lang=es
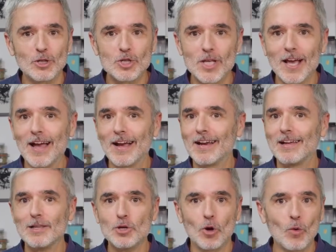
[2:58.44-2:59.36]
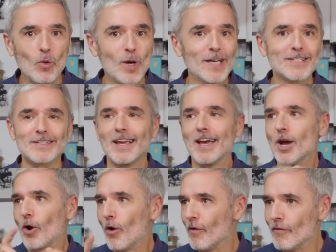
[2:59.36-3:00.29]
que nos digan que el yogur es
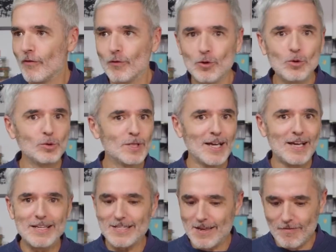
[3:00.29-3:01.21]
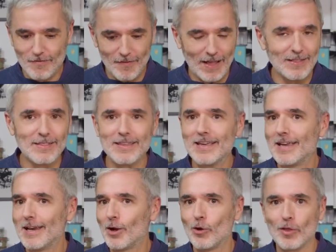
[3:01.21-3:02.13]
con frutas,
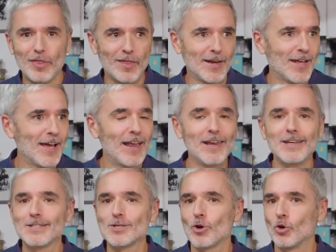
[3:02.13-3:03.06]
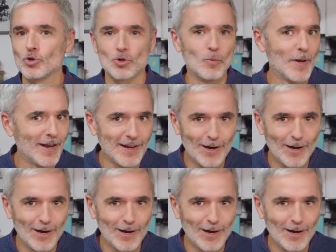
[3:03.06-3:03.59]
infantil, con cereales o super